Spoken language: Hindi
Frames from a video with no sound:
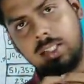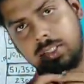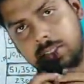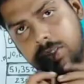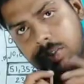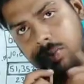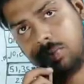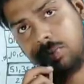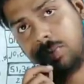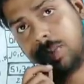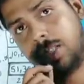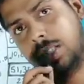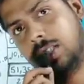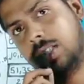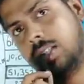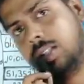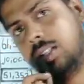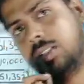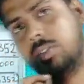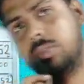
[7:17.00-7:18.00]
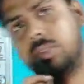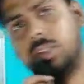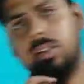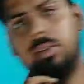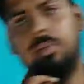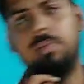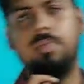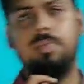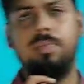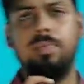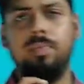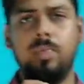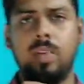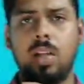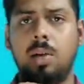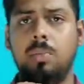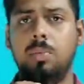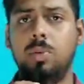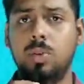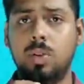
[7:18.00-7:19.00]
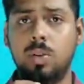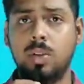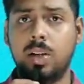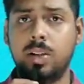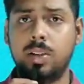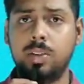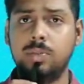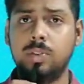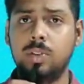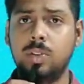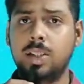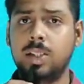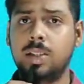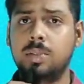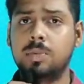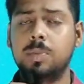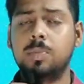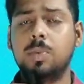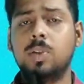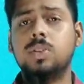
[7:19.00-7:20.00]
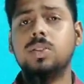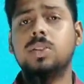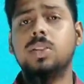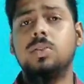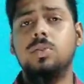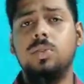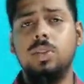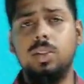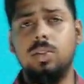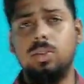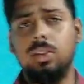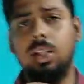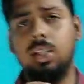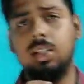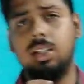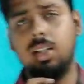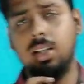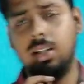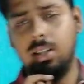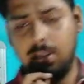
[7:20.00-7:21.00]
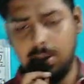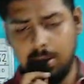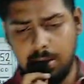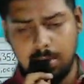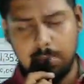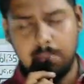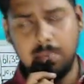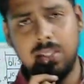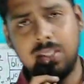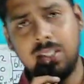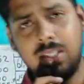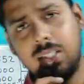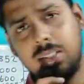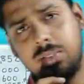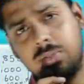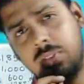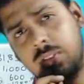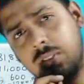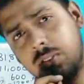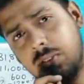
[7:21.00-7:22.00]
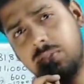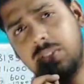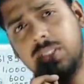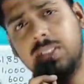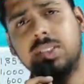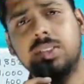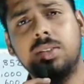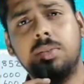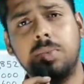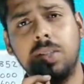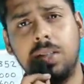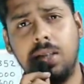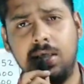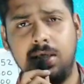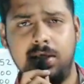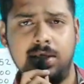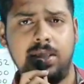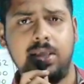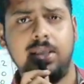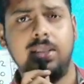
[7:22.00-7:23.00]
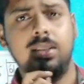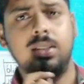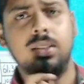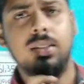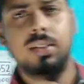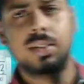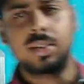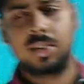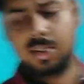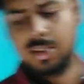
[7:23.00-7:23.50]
का ये ज़रूर बताइएगा क्योंकि आप लोगों का रिव्यू लेना भी बहुत ज़रूरी हो जाता है मिलते हैं नेक्स्ट वीडियो में फ्रेंड्स तब तक के लिए जय हिंद